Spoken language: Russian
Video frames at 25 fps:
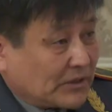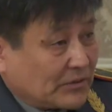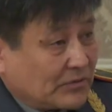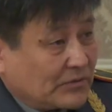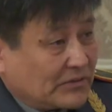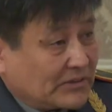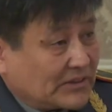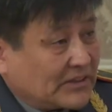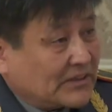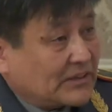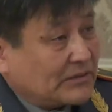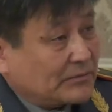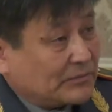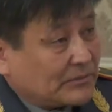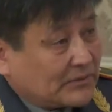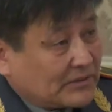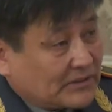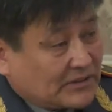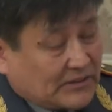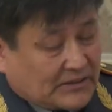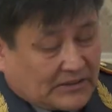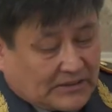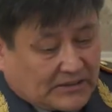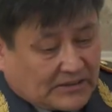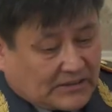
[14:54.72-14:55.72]
порой вот
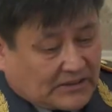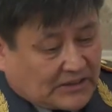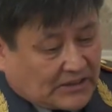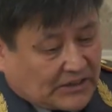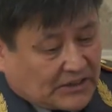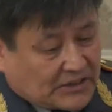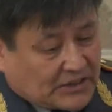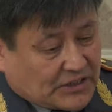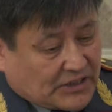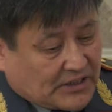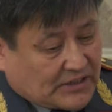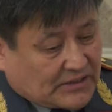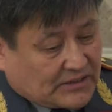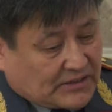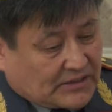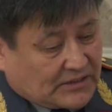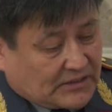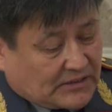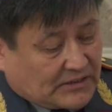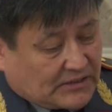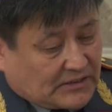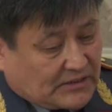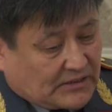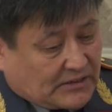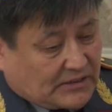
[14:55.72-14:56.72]
этим э, грешат.
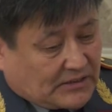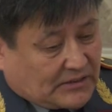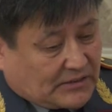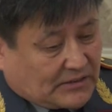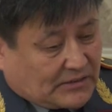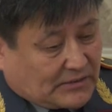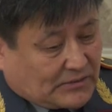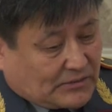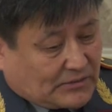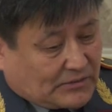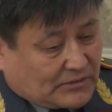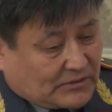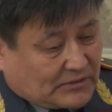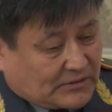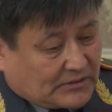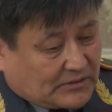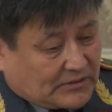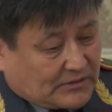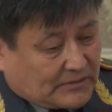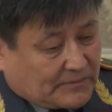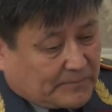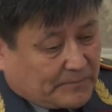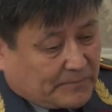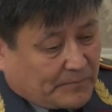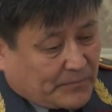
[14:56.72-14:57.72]
Вот.
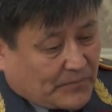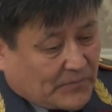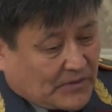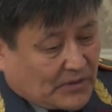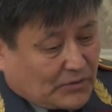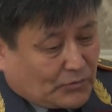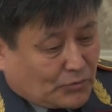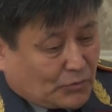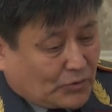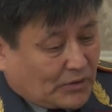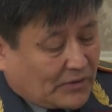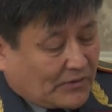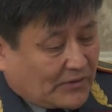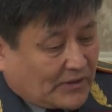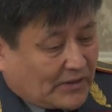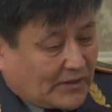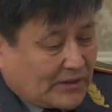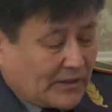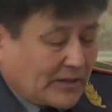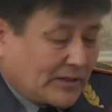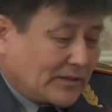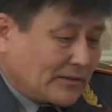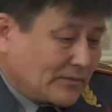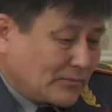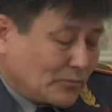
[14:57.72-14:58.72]
Ну,
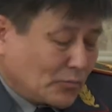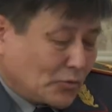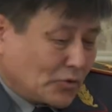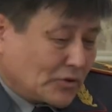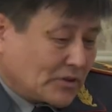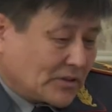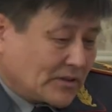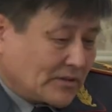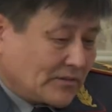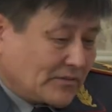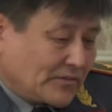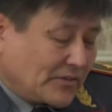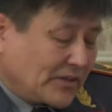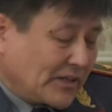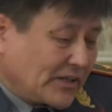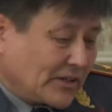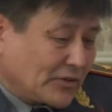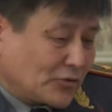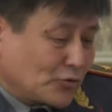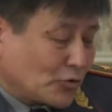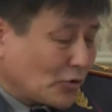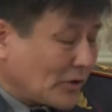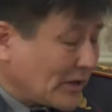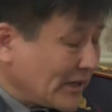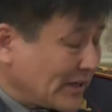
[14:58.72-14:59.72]
наверное, надо больше
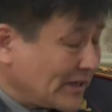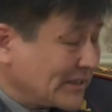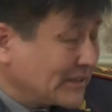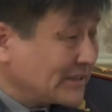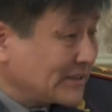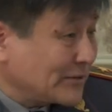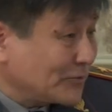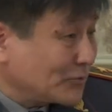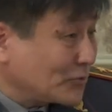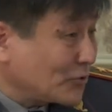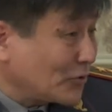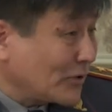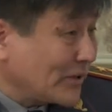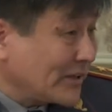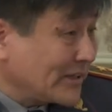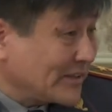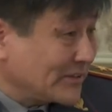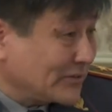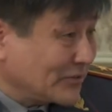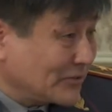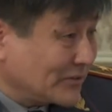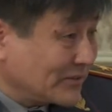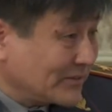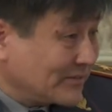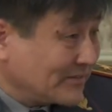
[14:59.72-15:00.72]
верить журналистам.
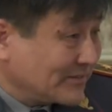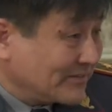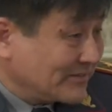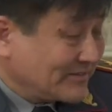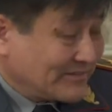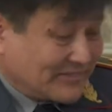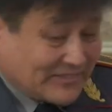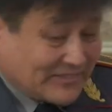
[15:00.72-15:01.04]
Журналист, он